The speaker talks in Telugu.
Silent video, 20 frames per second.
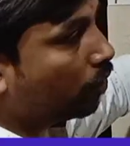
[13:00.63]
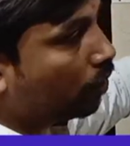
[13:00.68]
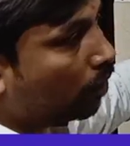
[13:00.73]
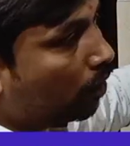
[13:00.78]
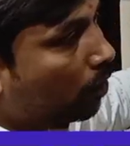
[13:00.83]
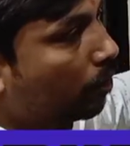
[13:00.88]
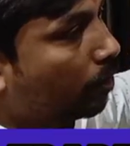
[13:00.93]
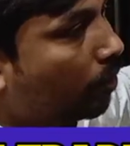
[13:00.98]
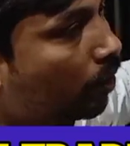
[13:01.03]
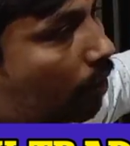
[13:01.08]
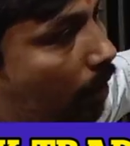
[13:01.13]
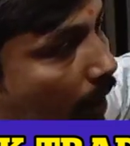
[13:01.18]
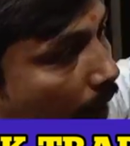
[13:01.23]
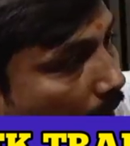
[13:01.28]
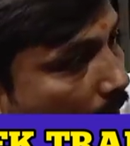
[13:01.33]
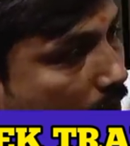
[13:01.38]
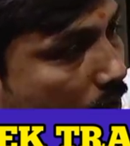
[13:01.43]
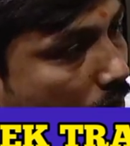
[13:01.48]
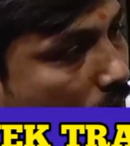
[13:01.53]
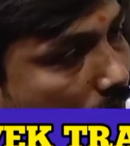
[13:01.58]
రెండు మూడు
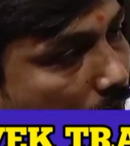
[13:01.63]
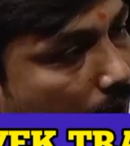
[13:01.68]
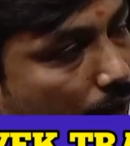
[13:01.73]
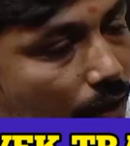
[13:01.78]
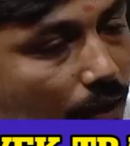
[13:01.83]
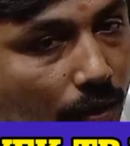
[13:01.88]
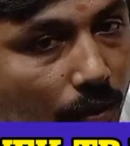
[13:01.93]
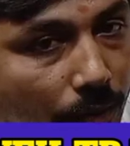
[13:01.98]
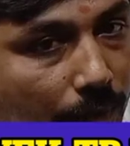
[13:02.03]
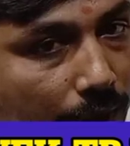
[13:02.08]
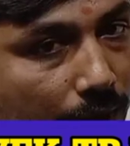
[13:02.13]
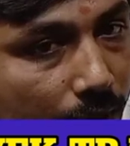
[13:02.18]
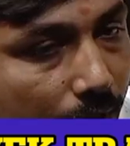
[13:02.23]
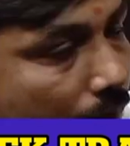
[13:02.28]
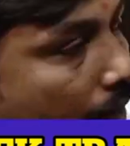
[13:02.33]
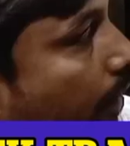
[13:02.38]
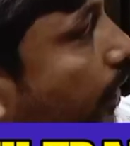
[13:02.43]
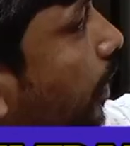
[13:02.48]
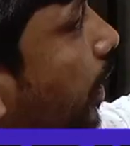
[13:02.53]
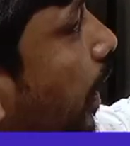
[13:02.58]
కలర్స్ వస్తాయి దీని లోపల
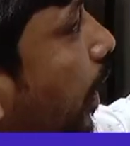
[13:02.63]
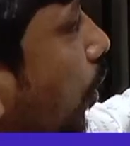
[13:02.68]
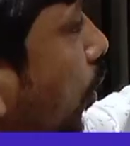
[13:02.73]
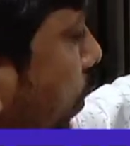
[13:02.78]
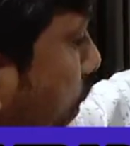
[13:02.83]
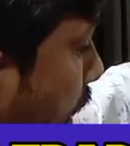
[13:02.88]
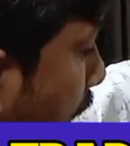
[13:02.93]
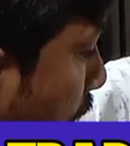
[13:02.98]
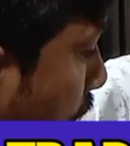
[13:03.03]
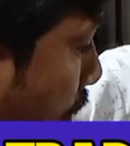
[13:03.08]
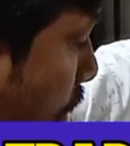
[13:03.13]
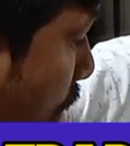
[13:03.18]
ఇది ఎల్లో షేడ్